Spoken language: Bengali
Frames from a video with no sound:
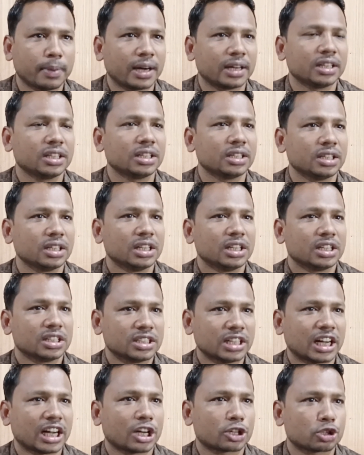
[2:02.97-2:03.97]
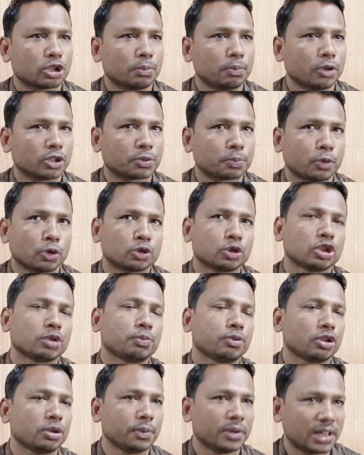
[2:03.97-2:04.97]
বাড়ি জায়গা সম্পদ প্রচুর
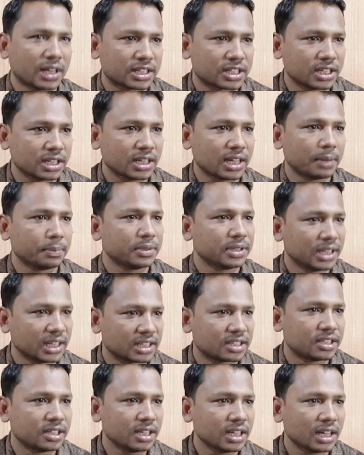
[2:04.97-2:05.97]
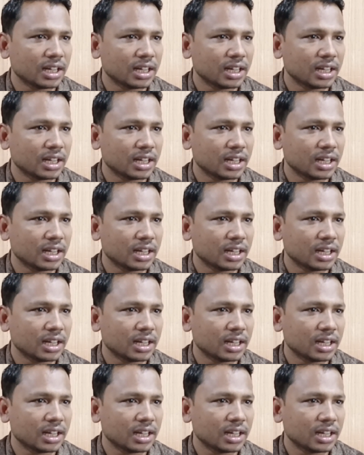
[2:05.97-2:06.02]
পরিমাণ আছে আমি দেখছি